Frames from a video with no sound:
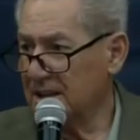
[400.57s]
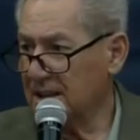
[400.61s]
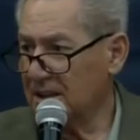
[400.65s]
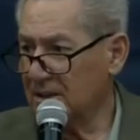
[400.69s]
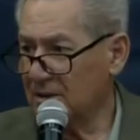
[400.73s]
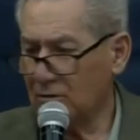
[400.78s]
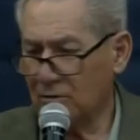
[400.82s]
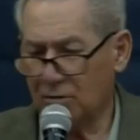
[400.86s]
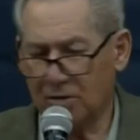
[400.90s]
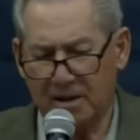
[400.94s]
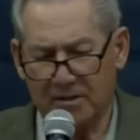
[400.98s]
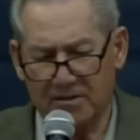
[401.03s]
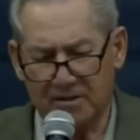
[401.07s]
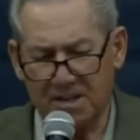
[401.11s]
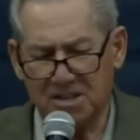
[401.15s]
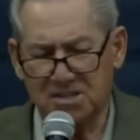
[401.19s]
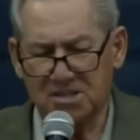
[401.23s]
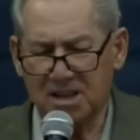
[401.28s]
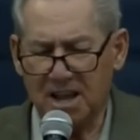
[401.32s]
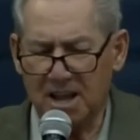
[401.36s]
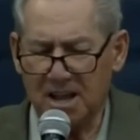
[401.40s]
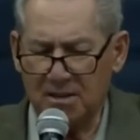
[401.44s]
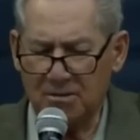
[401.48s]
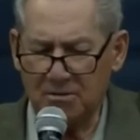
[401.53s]
O
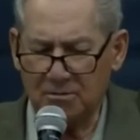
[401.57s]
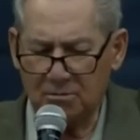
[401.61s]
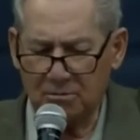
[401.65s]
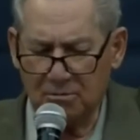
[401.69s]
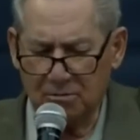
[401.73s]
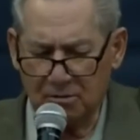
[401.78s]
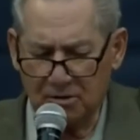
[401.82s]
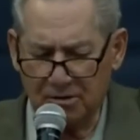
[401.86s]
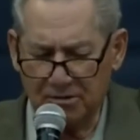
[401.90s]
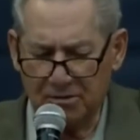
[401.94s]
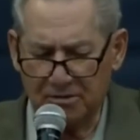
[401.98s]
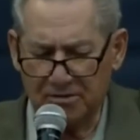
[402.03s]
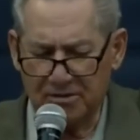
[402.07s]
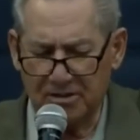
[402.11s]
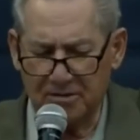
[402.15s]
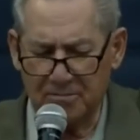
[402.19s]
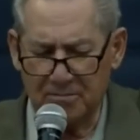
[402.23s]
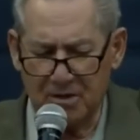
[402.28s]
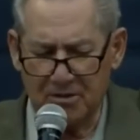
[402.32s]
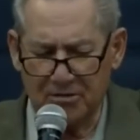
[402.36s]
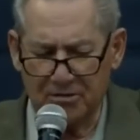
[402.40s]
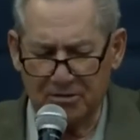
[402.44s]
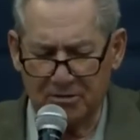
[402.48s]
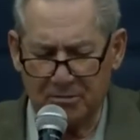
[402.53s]
Evangelho, quando os
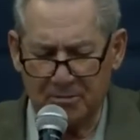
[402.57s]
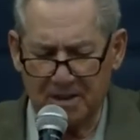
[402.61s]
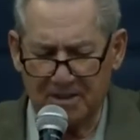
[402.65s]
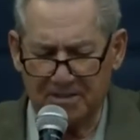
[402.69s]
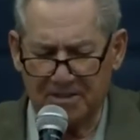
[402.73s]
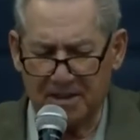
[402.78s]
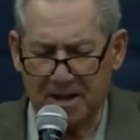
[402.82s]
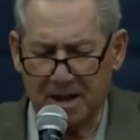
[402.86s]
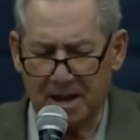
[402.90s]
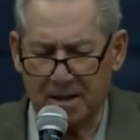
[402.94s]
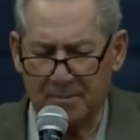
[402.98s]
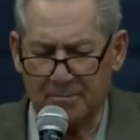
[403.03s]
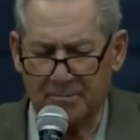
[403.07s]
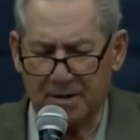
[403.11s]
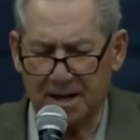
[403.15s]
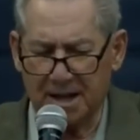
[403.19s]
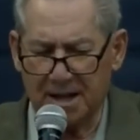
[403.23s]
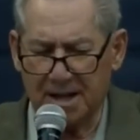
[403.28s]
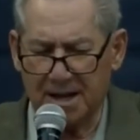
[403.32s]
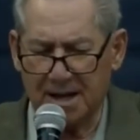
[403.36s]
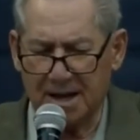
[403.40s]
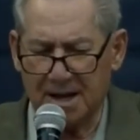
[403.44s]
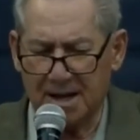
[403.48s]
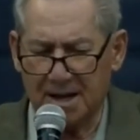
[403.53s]
irmãos começaram a
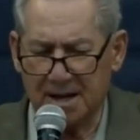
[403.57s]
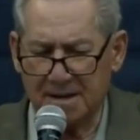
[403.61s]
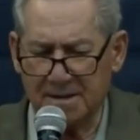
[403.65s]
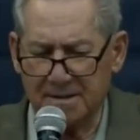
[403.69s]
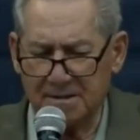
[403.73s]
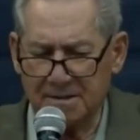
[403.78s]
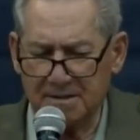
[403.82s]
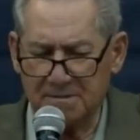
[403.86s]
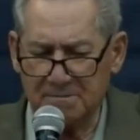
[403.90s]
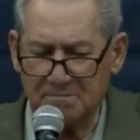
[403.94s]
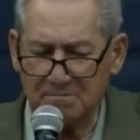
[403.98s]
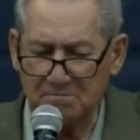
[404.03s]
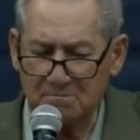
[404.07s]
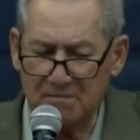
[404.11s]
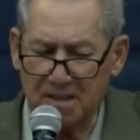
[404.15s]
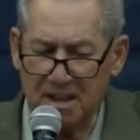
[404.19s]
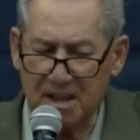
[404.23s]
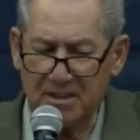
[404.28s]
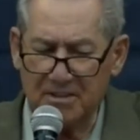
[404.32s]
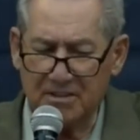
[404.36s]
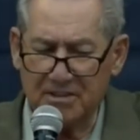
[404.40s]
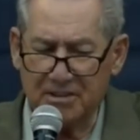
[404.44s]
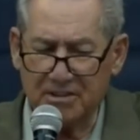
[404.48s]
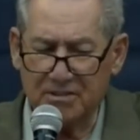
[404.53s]
pregar,
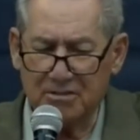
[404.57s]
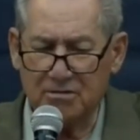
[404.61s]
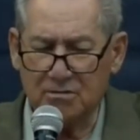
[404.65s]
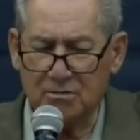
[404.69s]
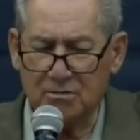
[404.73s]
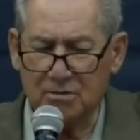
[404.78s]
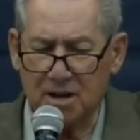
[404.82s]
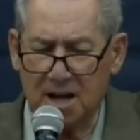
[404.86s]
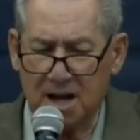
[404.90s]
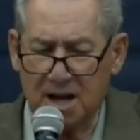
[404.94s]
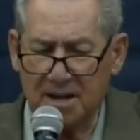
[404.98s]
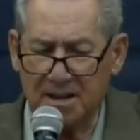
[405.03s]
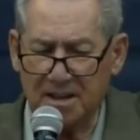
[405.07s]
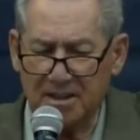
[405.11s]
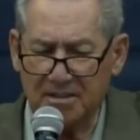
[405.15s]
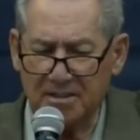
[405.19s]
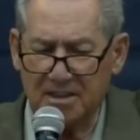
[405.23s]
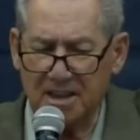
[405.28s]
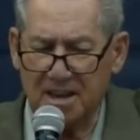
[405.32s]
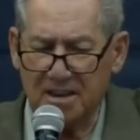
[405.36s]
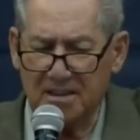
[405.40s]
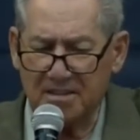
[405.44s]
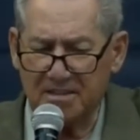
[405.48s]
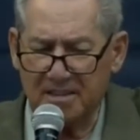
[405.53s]
nesses lugares
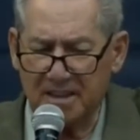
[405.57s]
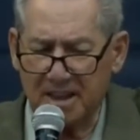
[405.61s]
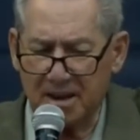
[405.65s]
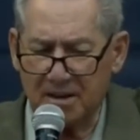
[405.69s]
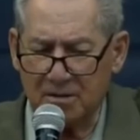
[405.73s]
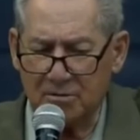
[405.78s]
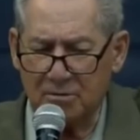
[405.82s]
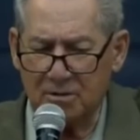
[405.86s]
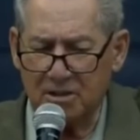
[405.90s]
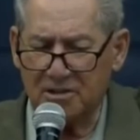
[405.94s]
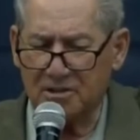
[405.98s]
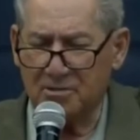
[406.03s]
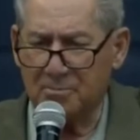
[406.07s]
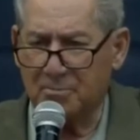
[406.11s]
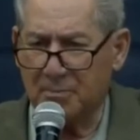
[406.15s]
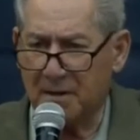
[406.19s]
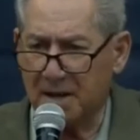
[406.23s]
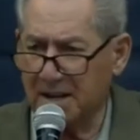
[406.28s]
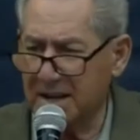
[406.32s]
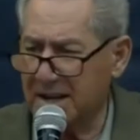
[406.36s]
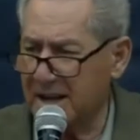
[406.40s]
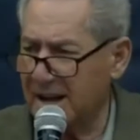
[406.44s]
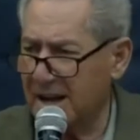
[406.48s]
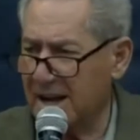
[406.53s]
eles eram
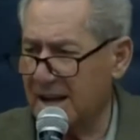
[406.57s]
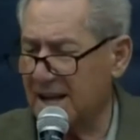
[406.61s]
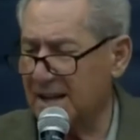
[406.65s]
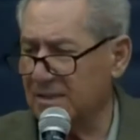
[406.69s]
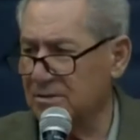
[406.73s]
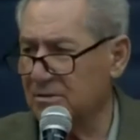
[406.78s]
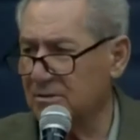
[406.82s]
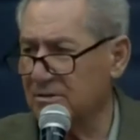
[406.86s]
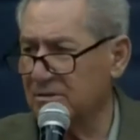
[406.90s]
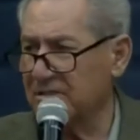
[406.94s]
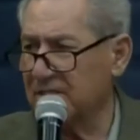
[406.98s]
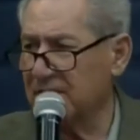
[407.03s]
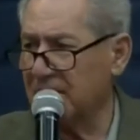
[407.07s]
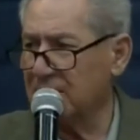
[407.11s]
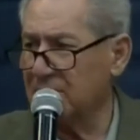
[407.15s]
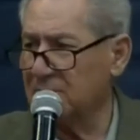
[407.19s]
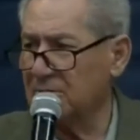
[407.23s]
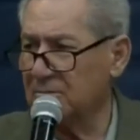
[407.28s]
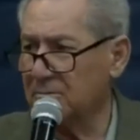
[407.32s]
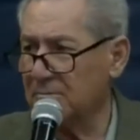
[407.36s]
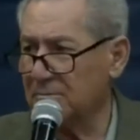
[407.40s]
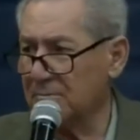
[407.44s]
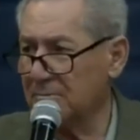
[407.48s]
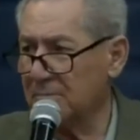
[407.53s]
espancados,
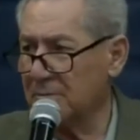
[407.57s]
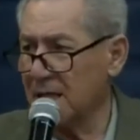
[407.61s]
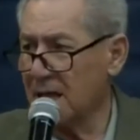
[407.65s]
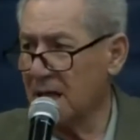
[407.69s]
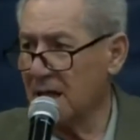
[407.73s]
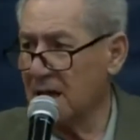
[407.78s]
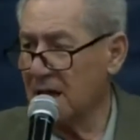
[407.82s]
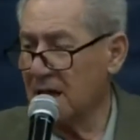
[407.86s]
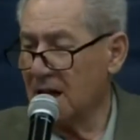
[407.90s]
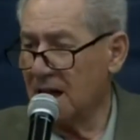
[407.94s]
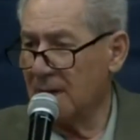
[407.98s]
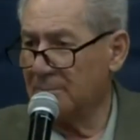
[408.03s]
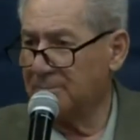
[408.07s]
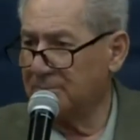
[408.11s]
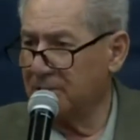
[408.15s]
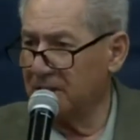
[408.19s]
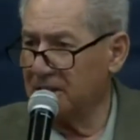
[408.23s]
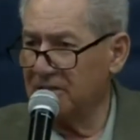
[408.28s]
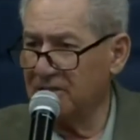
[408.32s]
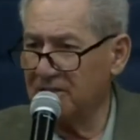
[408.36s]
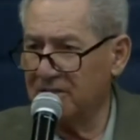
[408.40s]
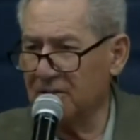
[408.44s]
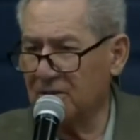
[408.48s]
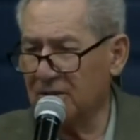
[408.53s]
eram
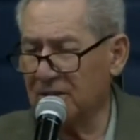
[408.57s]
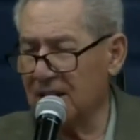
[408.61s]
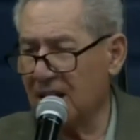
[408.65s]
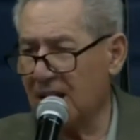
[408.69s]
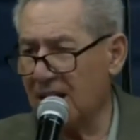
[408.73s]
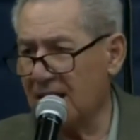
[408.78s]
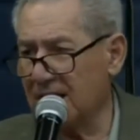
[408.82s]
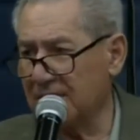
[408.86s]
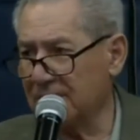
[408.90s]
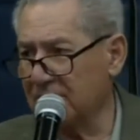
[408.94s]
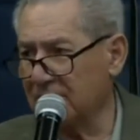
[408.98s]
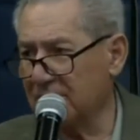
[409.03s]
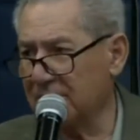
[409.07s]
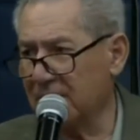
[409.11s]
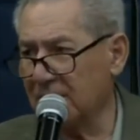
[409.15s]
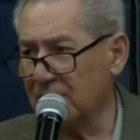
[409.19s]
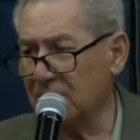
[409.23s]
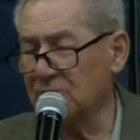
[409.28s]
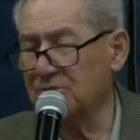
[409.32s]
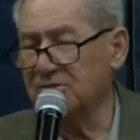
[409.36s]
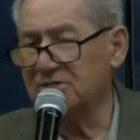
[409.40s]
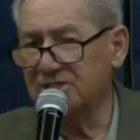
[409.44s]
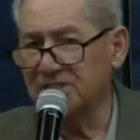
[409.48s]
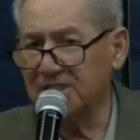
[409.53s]
aprisionados,
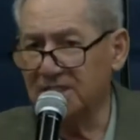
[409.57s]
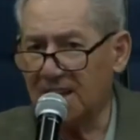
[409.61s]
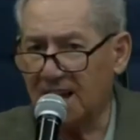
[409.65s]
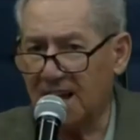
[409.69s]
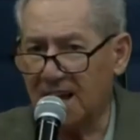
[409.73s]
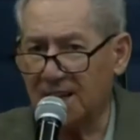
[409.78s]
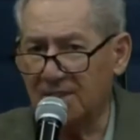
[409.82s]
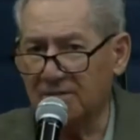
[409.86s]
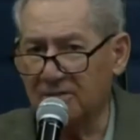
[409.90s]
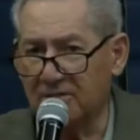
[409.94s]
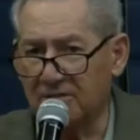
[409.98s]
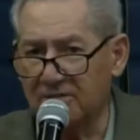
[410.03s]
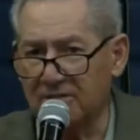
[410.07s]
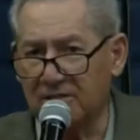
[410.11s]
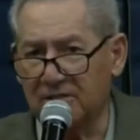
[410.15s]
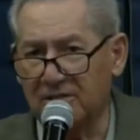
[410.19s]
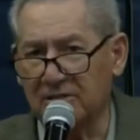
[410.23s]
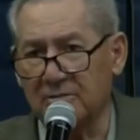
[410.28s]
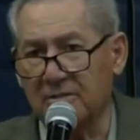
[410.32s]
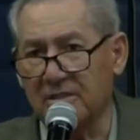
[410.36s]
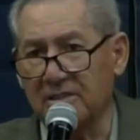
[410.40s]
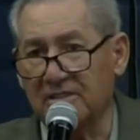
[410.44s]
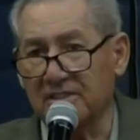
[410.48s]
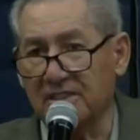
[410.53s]
eram tirados de
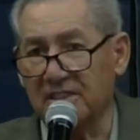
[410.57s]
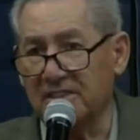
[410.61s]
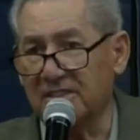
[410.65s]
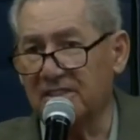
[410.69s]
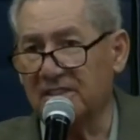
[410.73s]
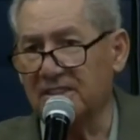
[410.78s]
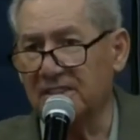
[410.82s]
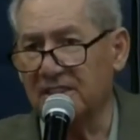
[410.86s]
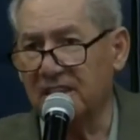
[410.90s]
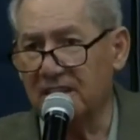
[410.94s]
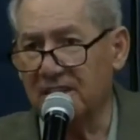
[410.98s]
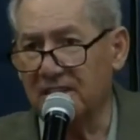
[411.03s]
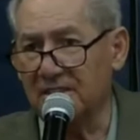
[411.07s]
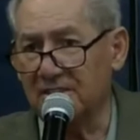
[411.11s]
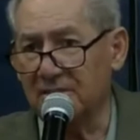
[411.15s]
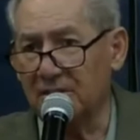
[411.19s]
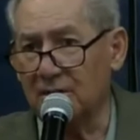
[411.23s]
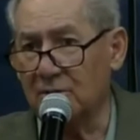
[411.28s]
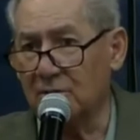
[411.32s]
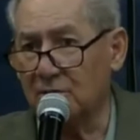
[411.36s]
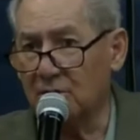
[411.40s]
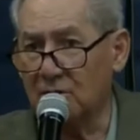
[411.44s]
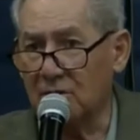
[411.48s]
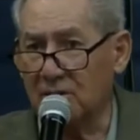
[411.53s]
suas residências,
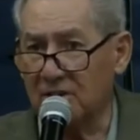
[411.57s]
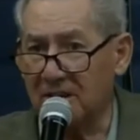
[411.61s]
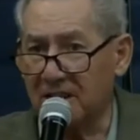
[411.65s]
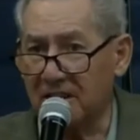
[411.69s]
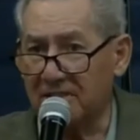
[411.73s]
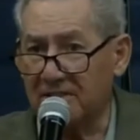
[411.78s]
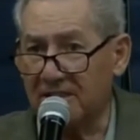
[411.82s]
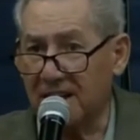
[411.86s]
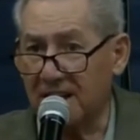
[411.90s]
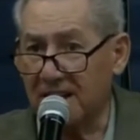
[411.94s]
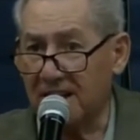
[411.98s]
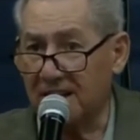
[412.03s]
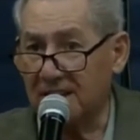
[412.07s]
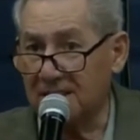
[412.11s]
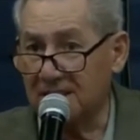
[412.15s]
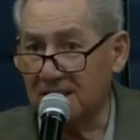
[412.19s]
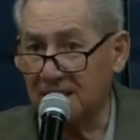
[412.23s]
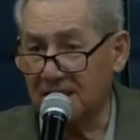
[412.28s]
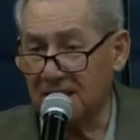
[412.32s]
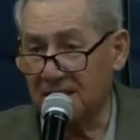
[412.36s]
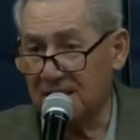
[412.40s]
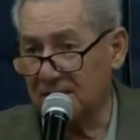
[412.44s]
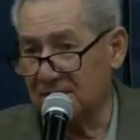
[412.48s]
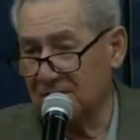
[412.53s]
eram colocados na
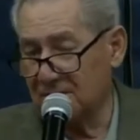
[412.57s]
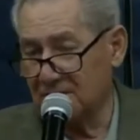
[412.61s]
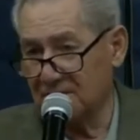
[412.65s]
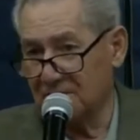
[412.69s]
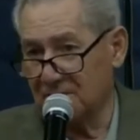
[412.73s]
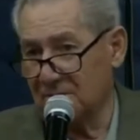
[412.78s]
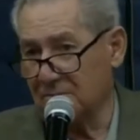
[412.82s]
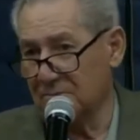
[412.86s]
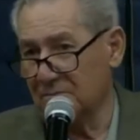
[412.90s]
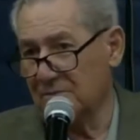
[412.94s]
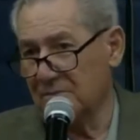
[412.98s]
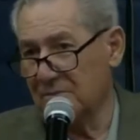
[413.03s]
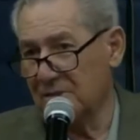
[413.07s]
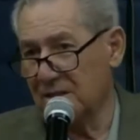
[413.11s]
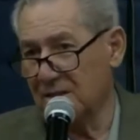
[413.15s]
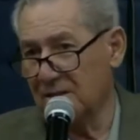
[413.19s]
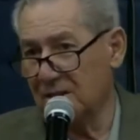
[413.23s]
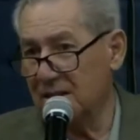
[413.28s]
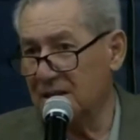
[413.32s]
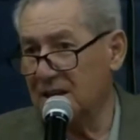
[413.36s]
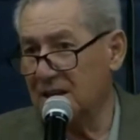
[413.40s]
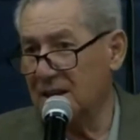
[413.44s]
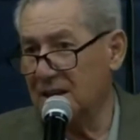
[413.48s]
cadeia, é?